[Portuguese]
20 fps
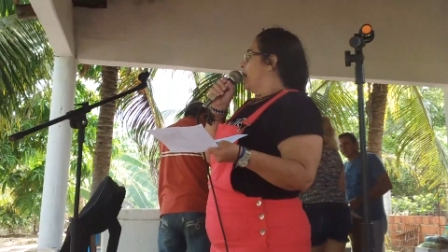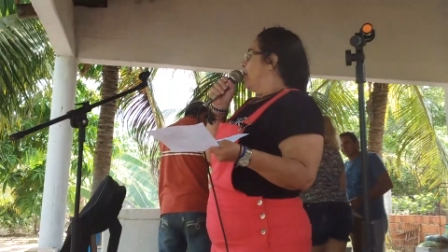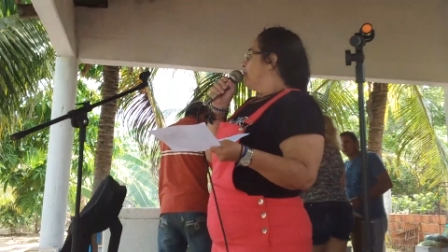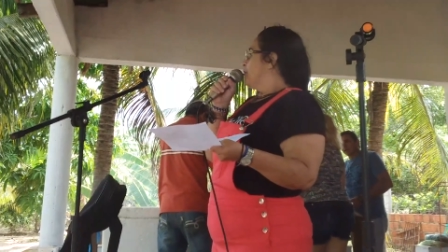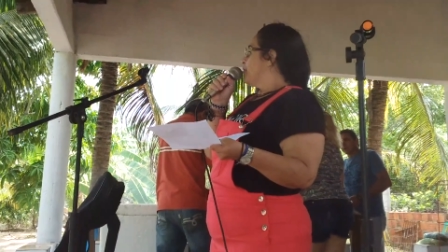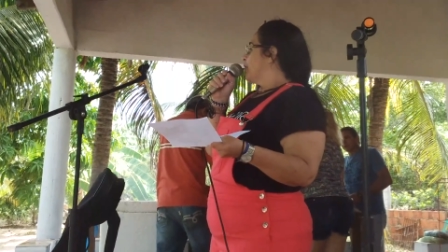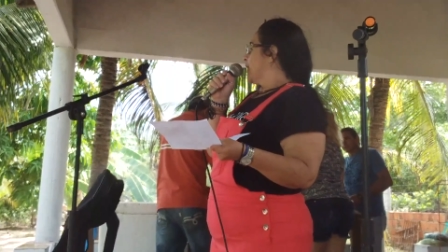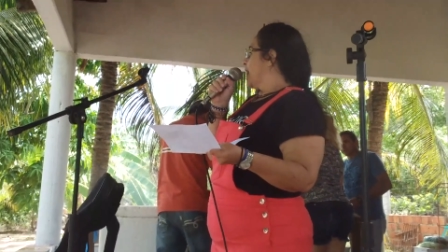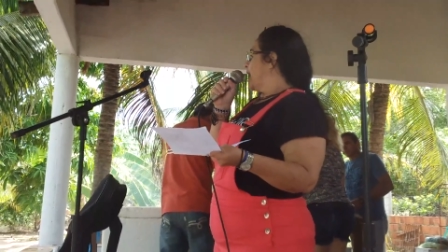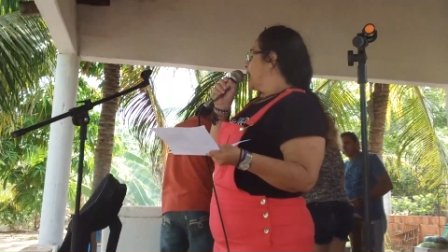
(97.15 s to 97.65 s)

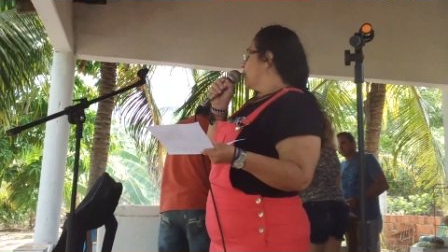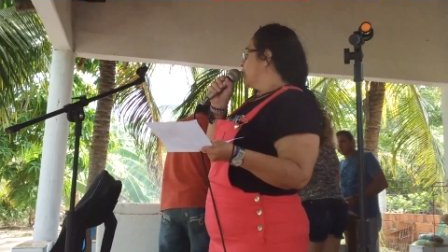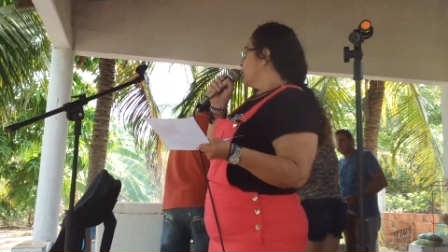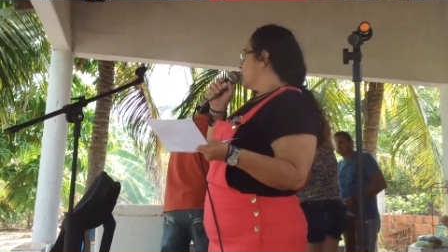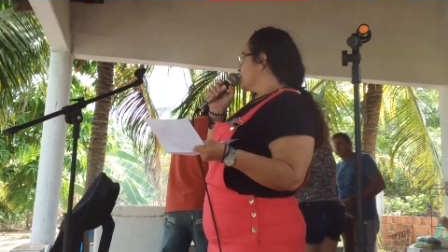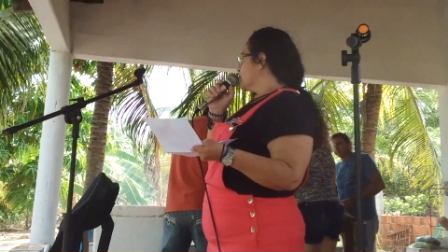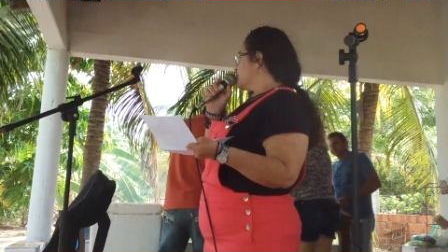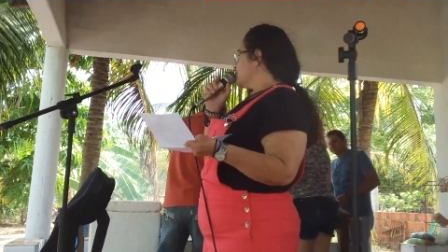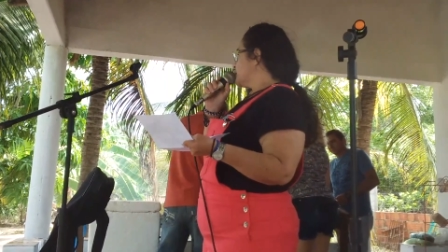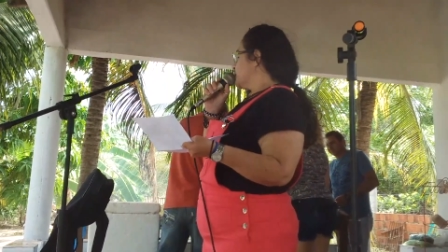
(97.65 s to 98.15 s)
foi a
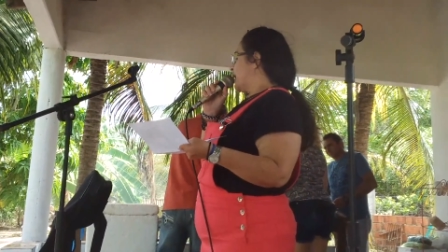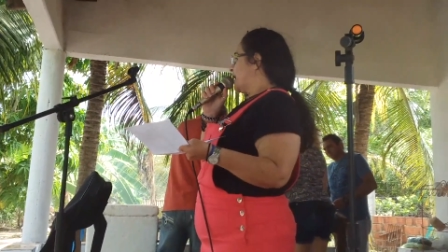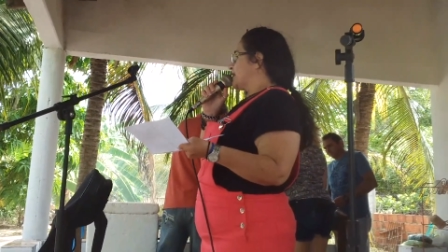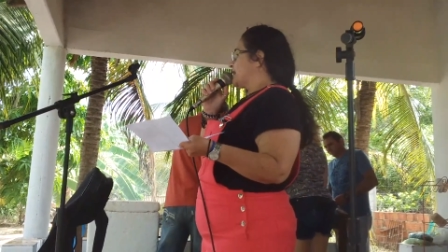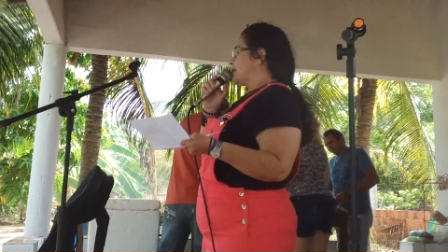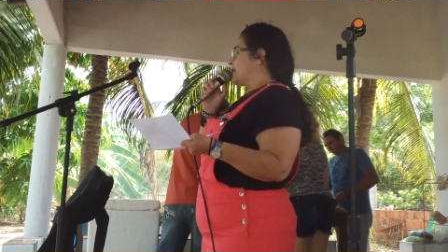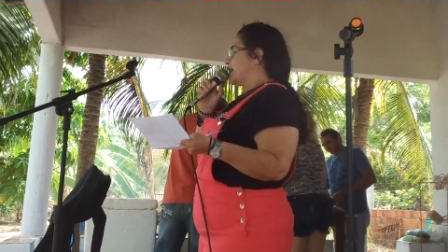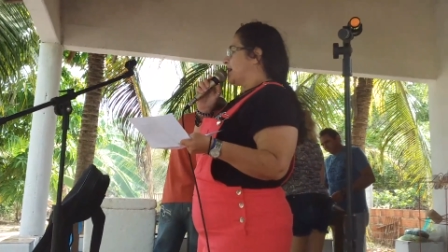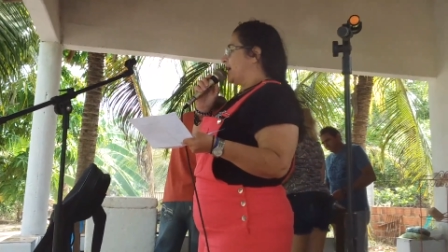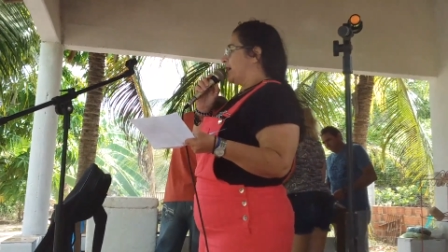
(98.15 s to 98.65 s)
Lourdes
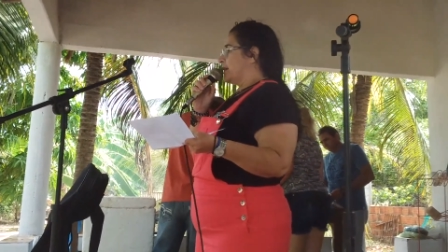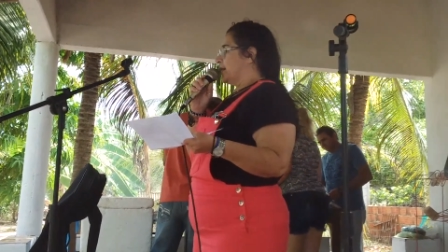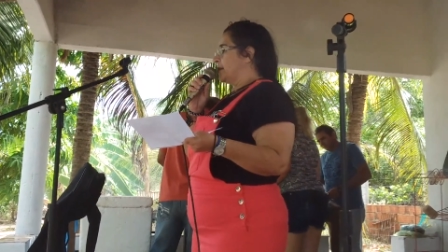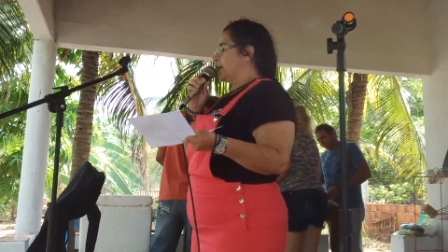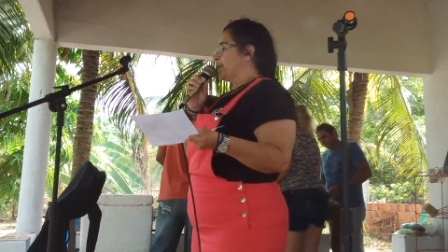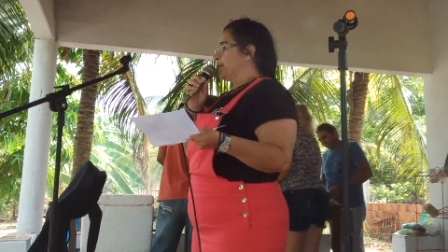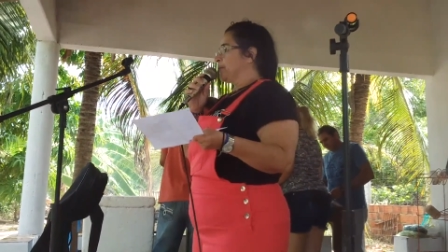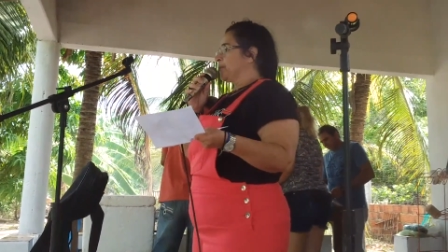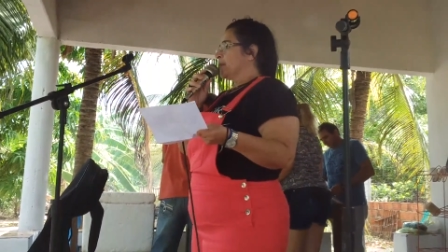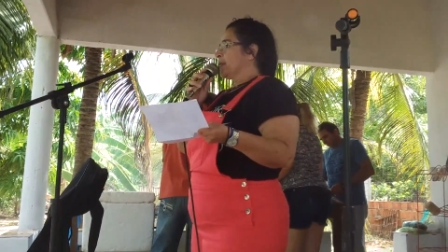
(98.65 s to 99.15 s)

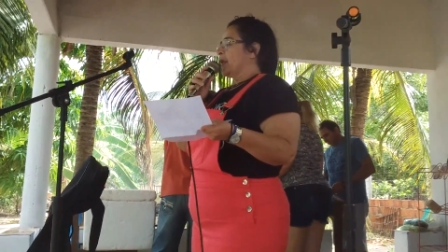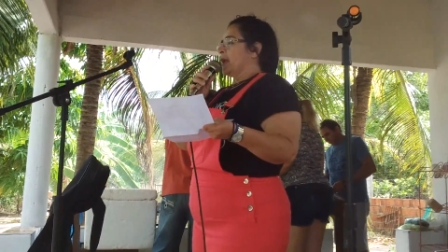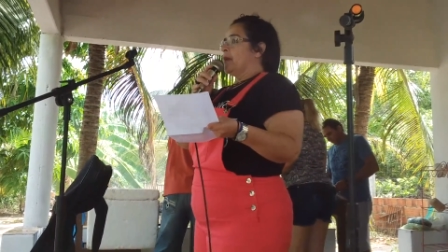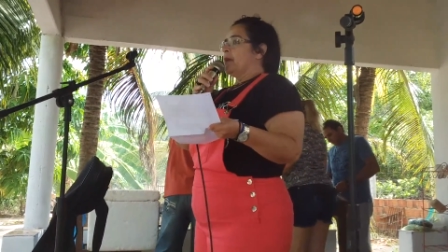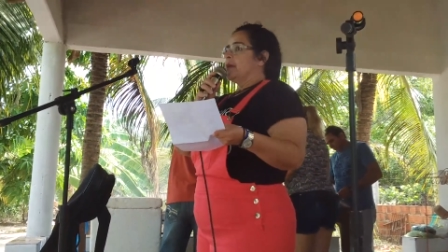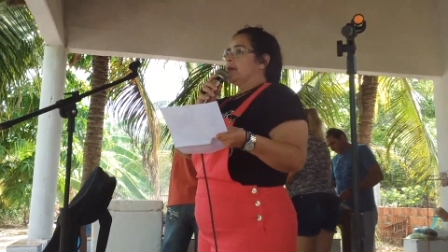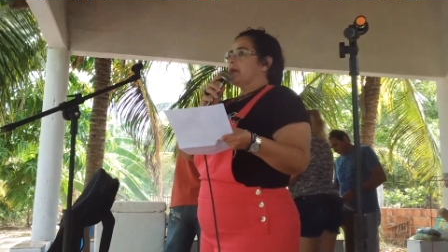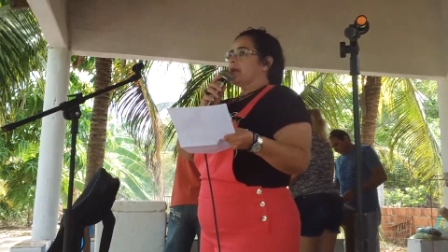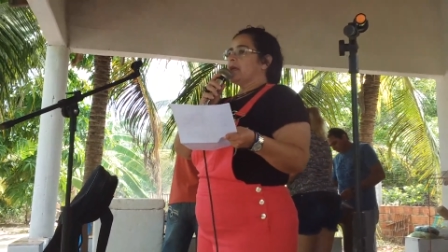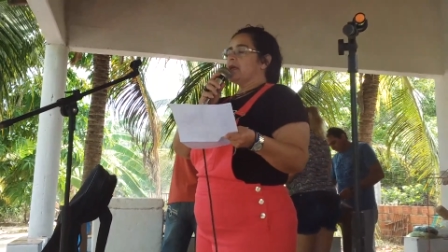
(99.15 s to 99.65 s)
Macena
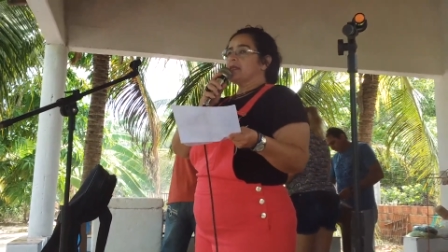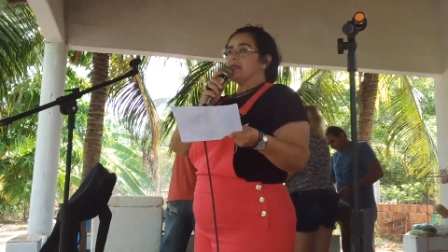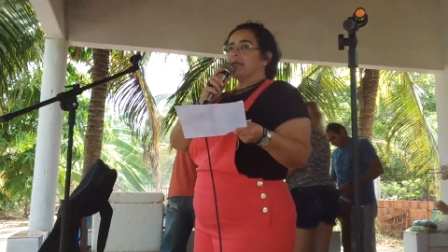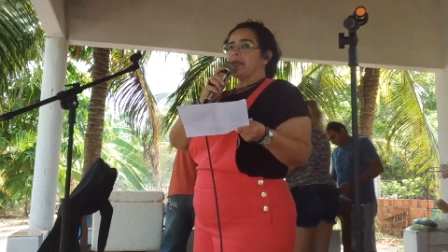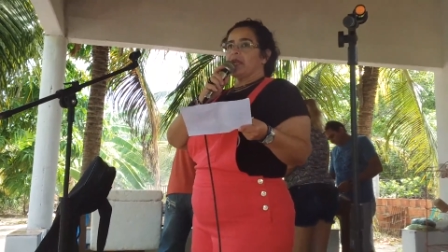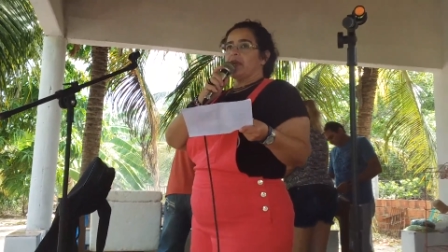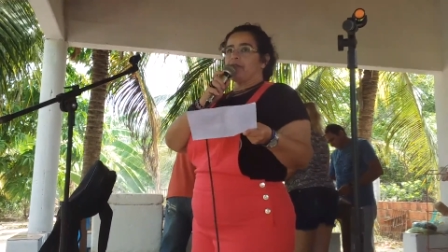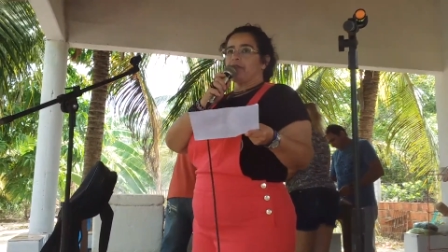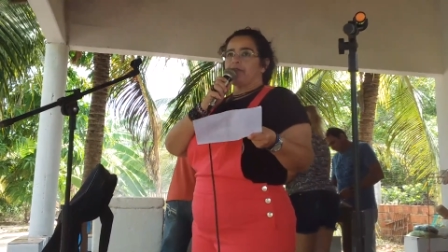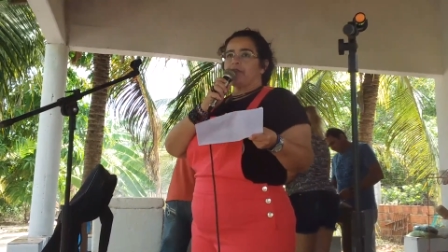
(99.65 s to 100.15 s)
que
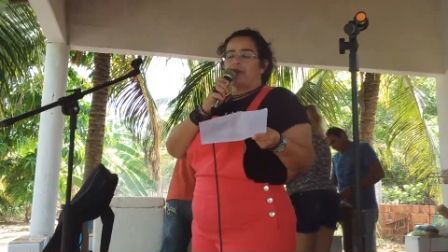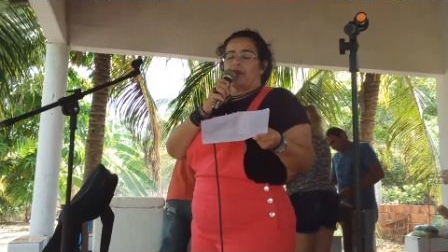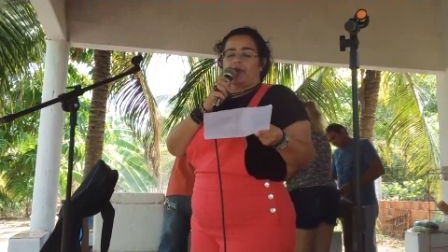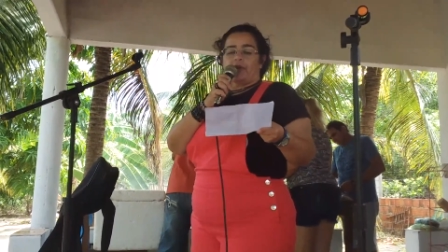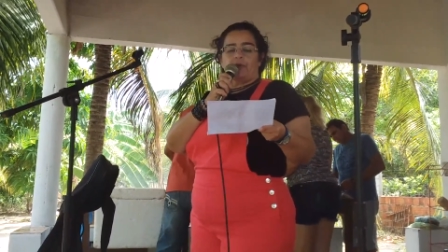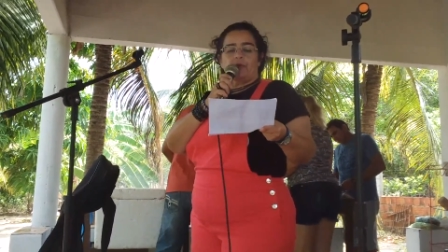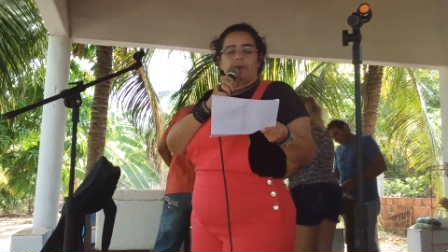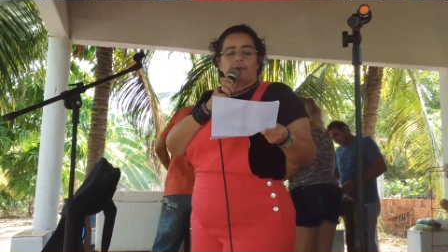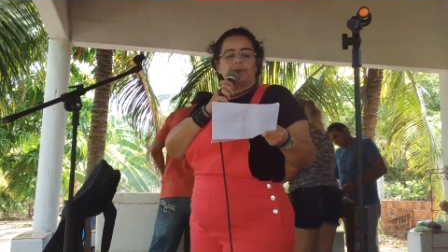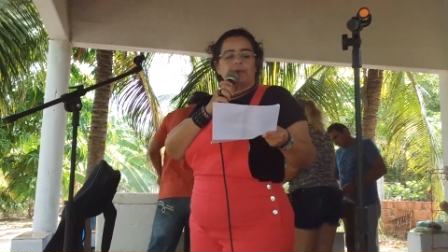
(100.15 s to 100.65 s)

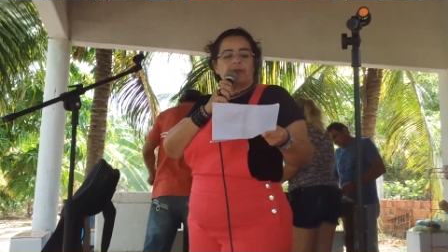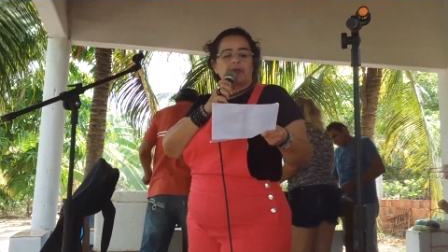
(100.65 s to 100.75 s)
escreveu